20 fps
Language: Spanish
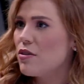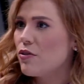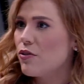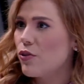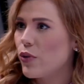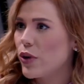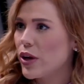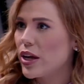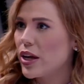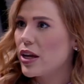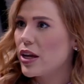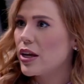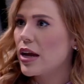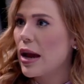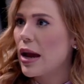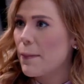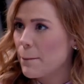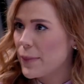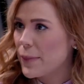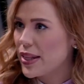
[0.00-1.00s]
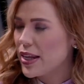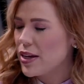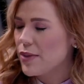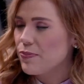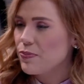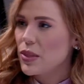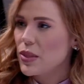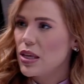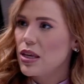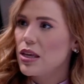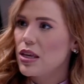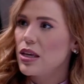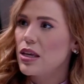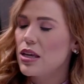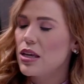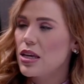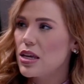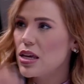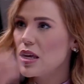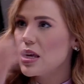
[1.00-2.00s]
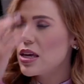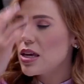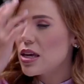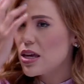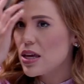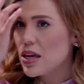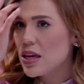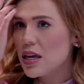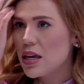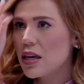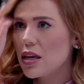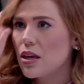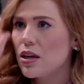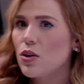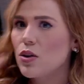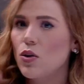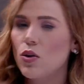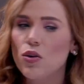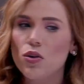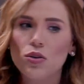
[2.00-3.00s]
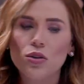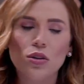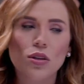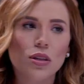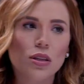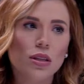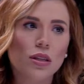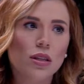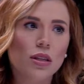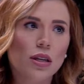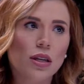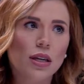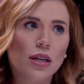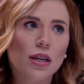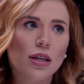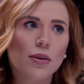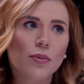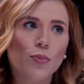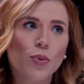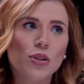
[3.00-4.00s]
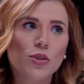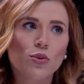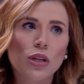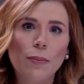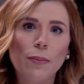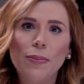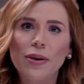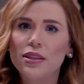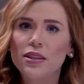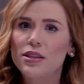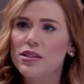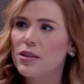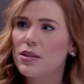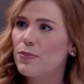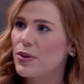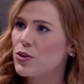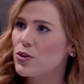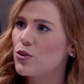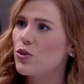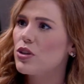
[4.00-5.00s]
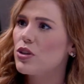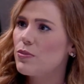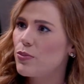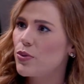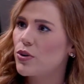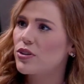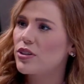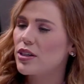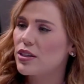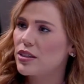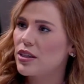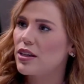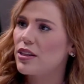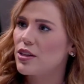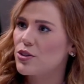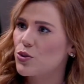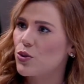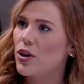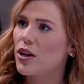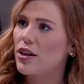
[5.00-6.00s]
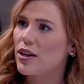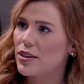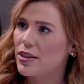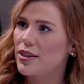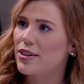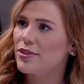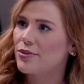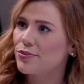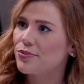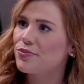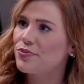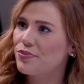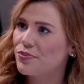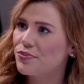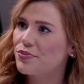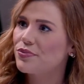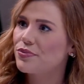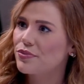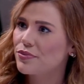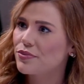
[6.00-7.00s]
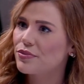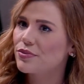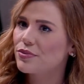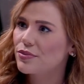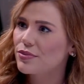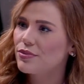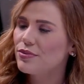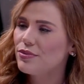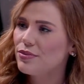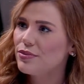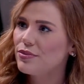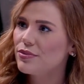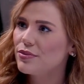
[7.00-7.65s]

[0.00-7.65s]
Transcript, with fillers: fue amplia. Muy amplia. Y con eh, pues una participación importante de la ciudadanía. ¿Qué, ¿Qué, qué